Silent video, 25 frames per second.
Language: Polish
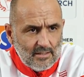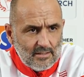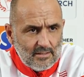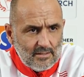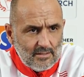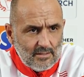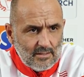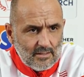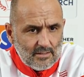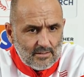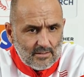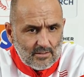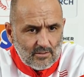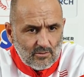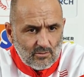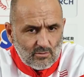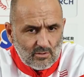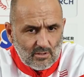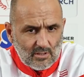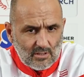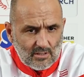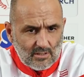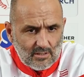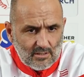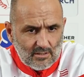i dlatego
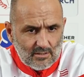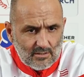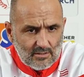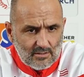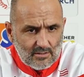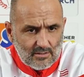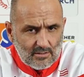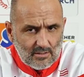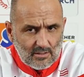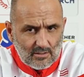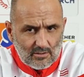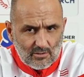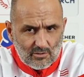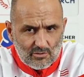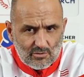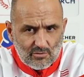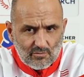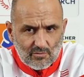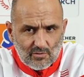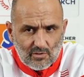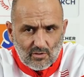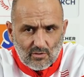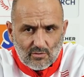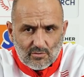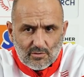tak, e, tak też to
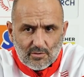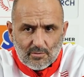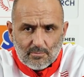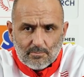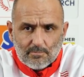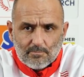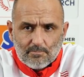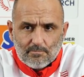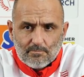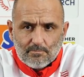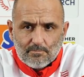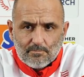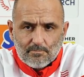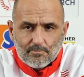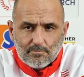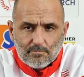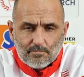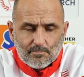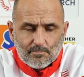wygląda. Mhm